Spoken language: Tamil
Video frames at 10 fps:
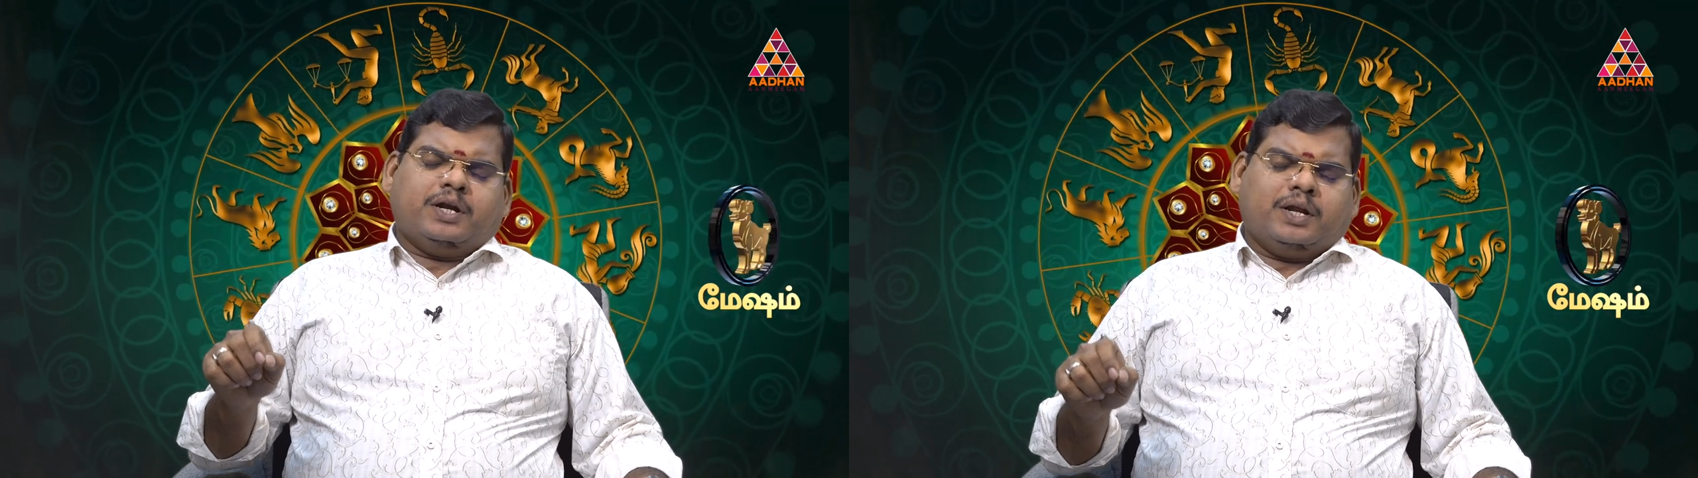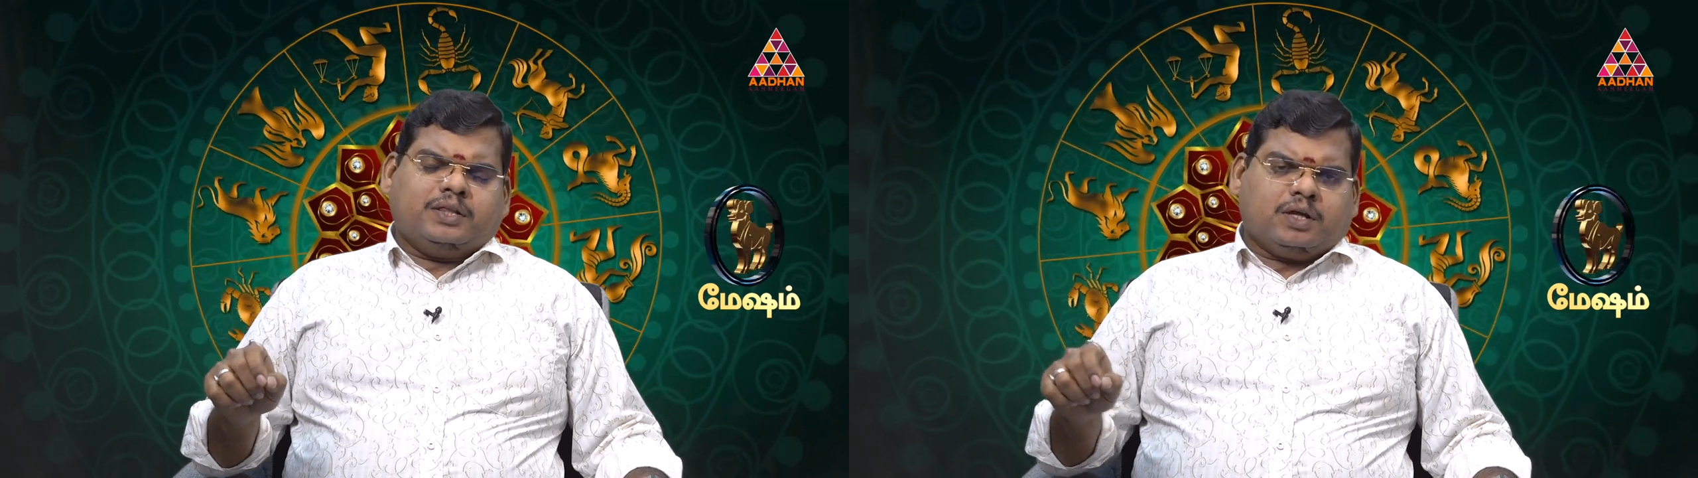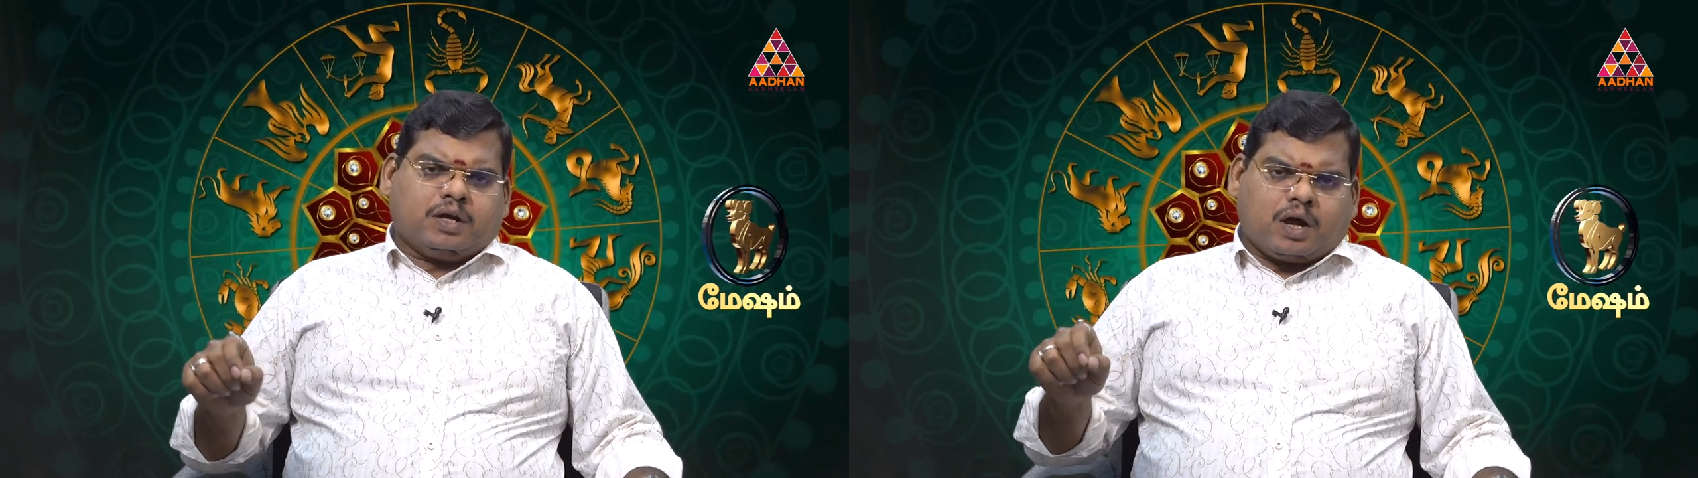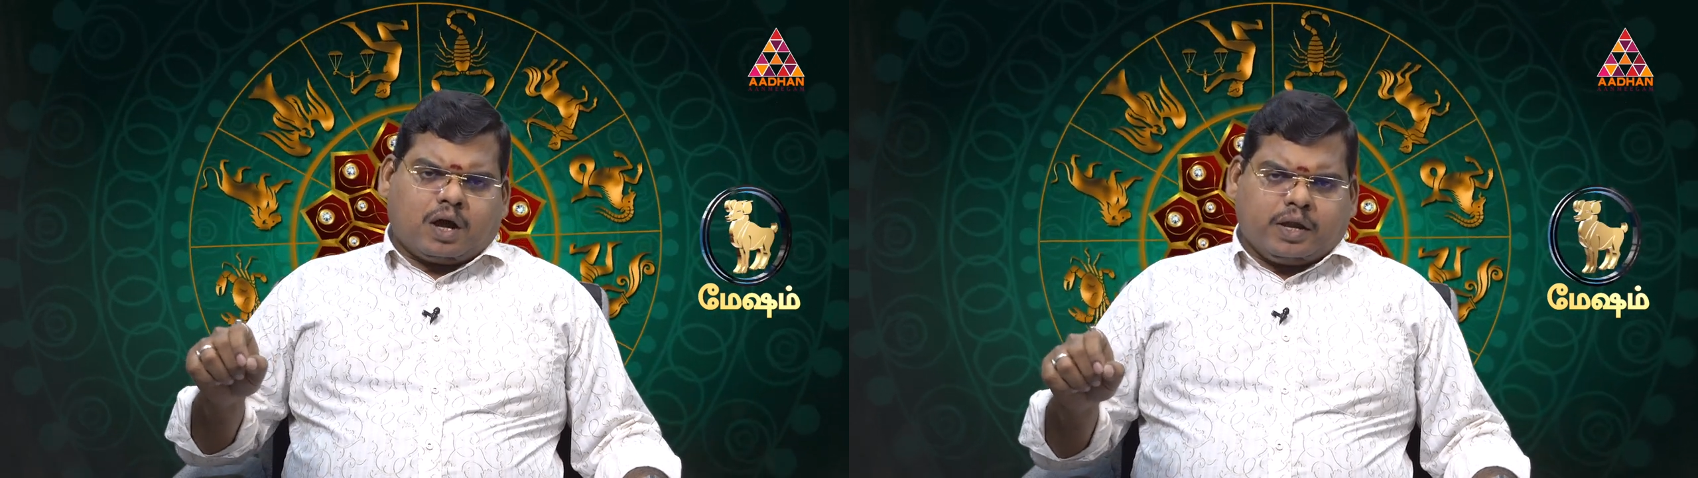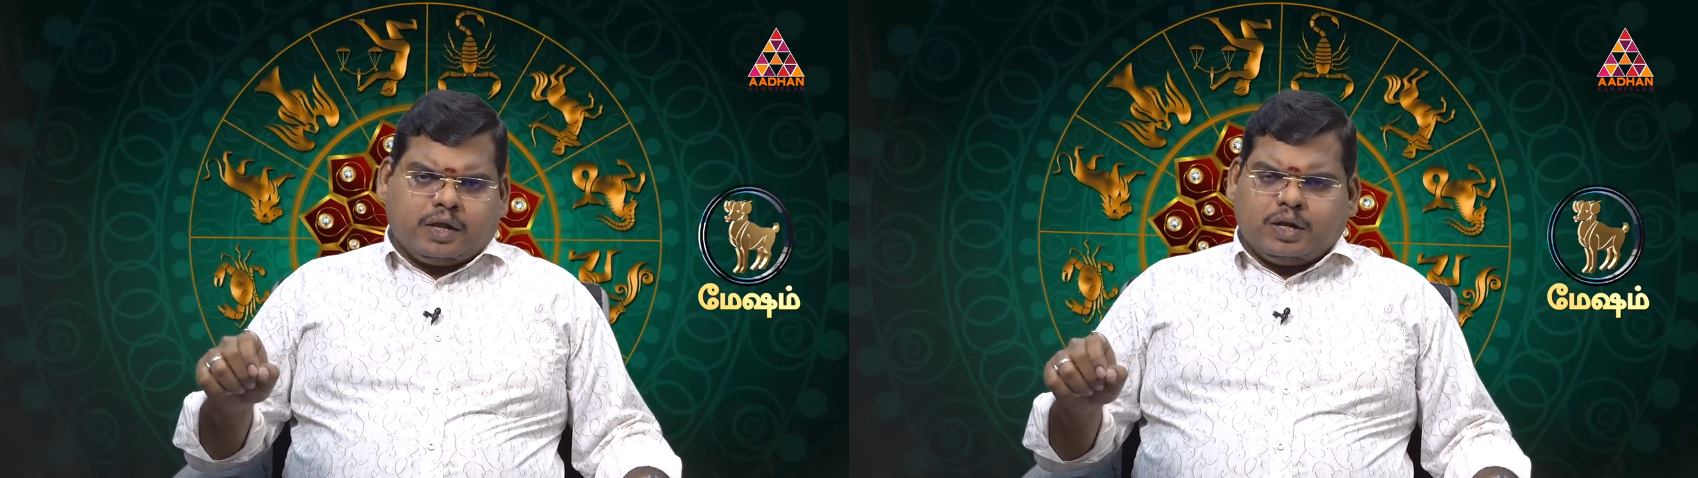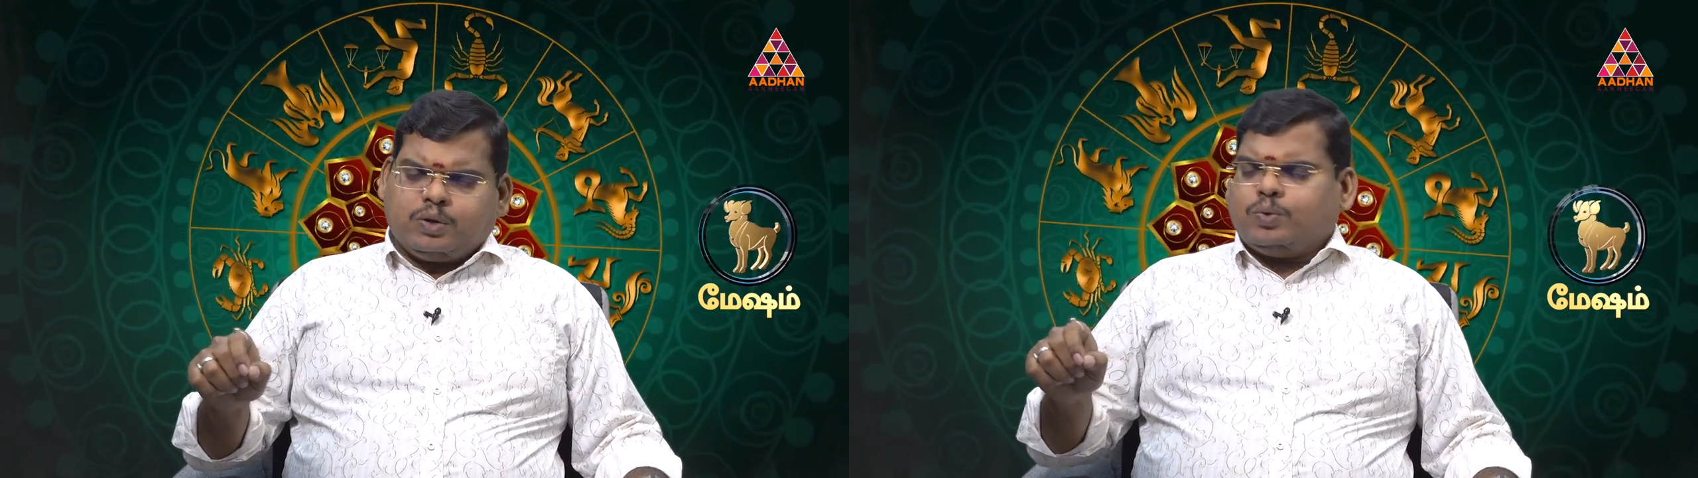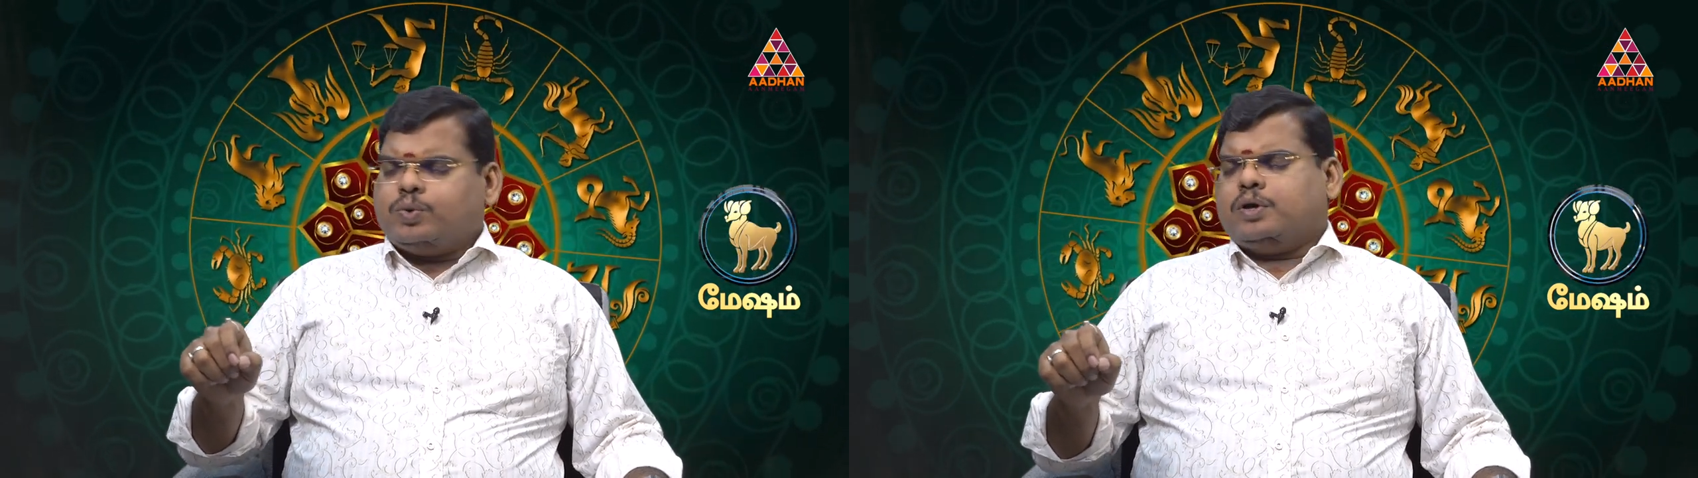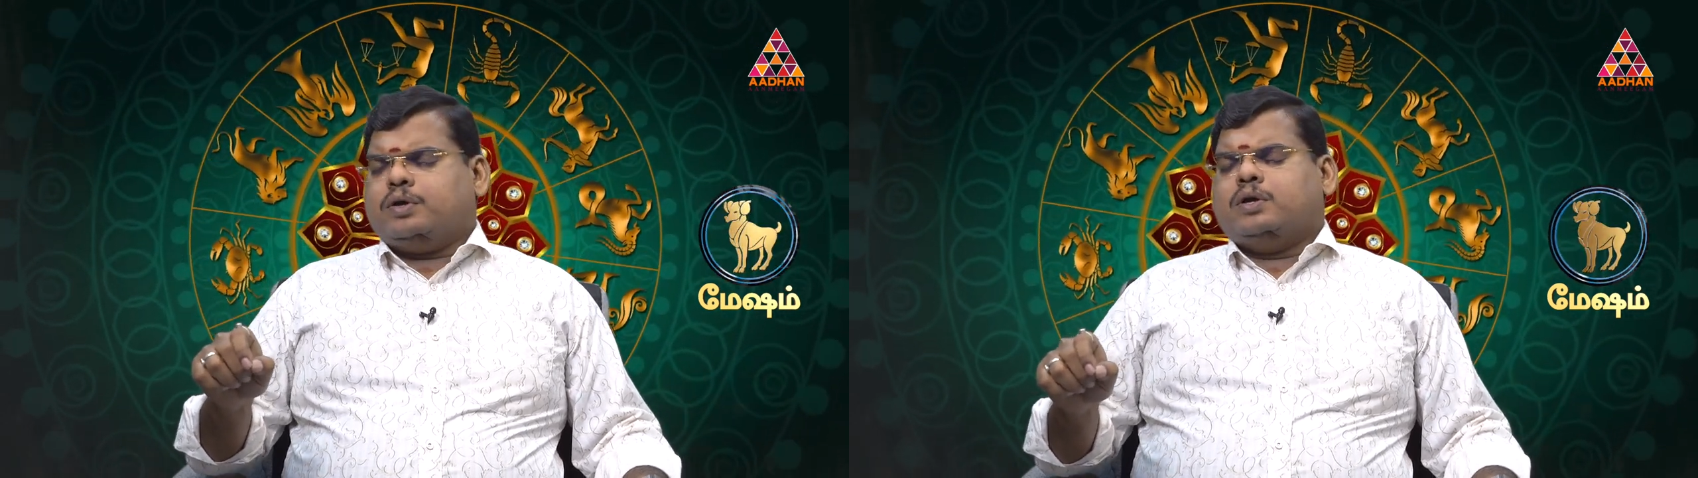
நினைத்த காரியங்களை கூட